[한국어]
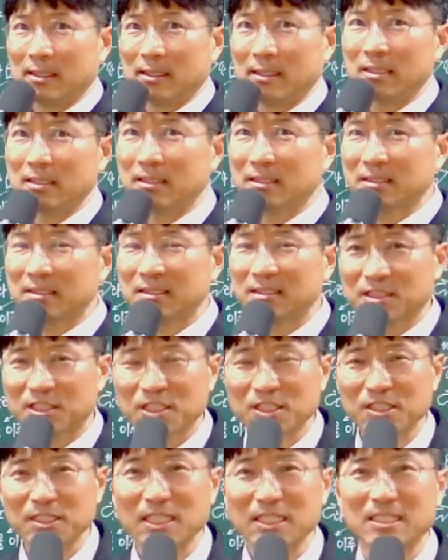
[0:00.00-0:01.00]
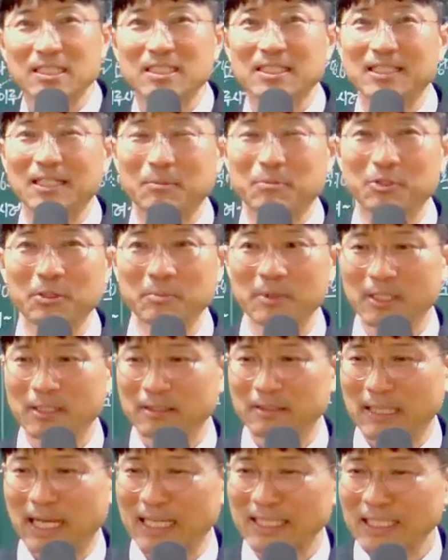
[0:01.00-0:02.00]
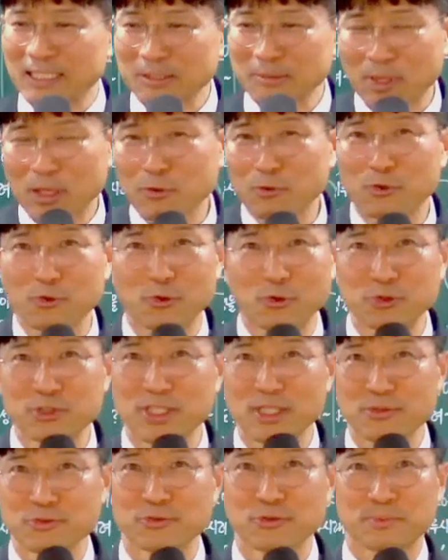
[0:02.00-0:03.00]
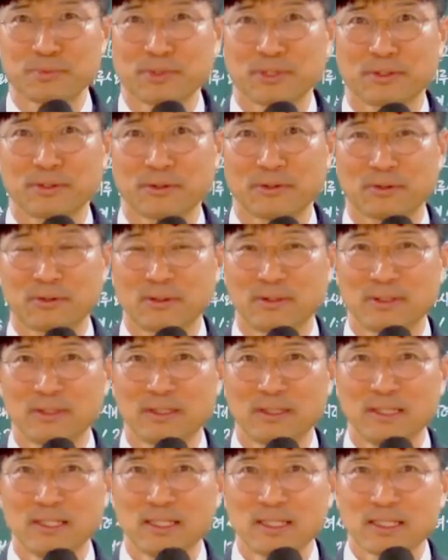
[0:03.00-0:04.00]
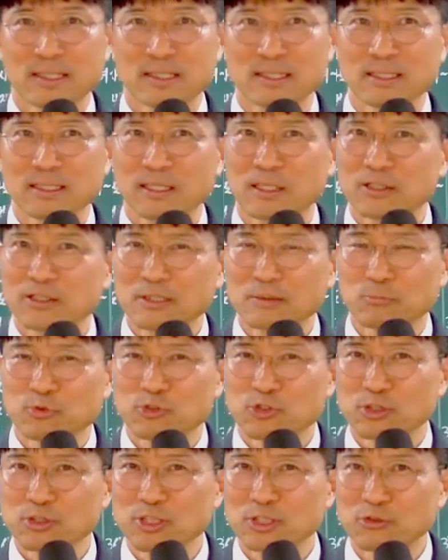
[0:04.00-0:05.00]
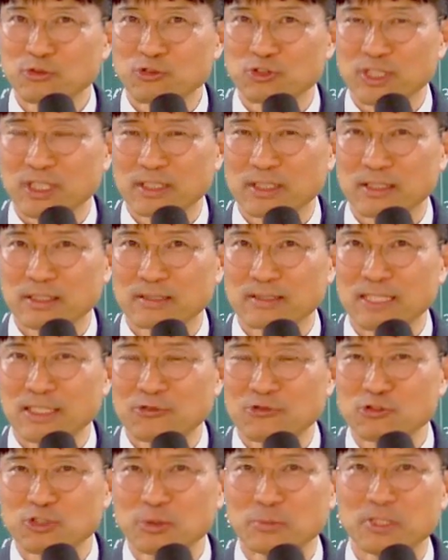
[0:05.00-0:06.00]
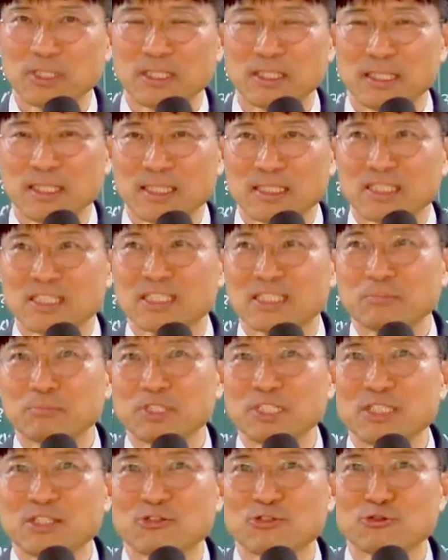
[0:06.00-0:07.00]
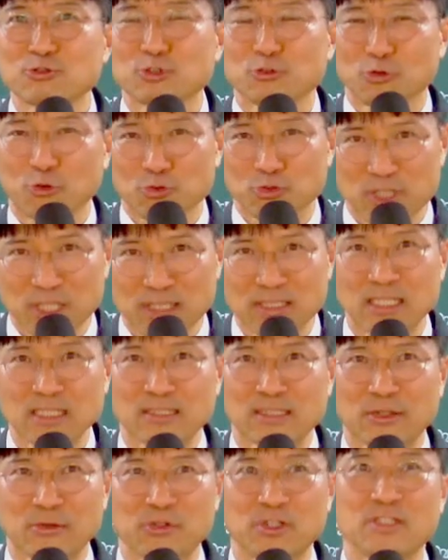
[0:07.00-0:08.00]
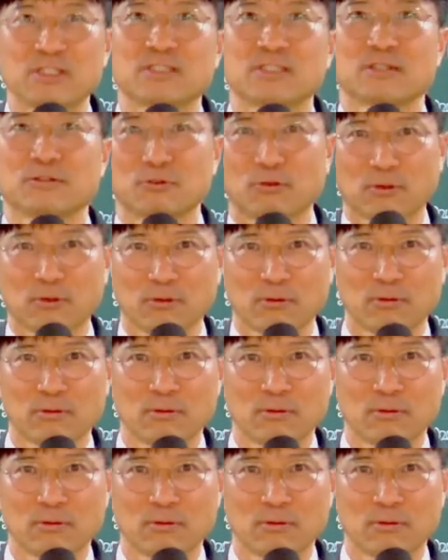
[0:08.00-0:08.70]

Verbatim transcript: 이런 진리의 지식이 없으면 하나님하고 교제할 수 없어요. 그러니까 어떤 무천년주의자들은 예수님이 지금 이 지구를 통치한다 그래요. 영적으로.